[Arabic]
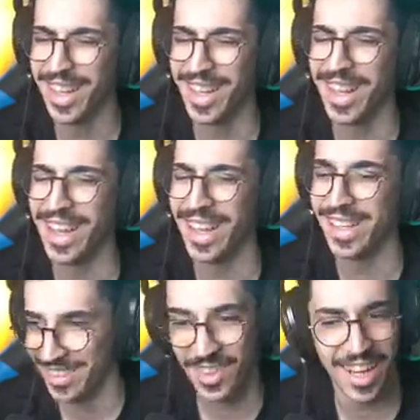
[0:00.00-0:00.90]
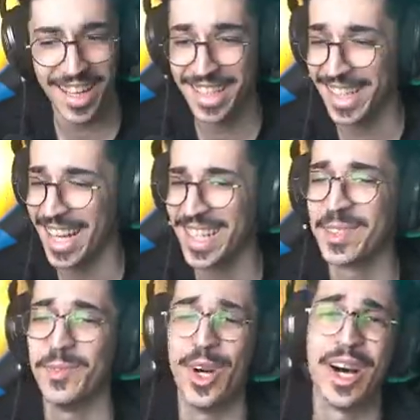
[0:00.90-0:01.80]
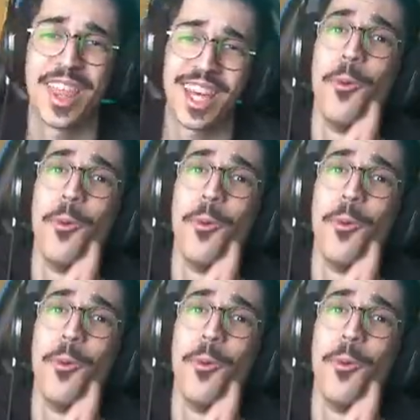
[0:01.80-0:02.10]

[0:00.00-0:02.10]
عيني والله نقلكم واثق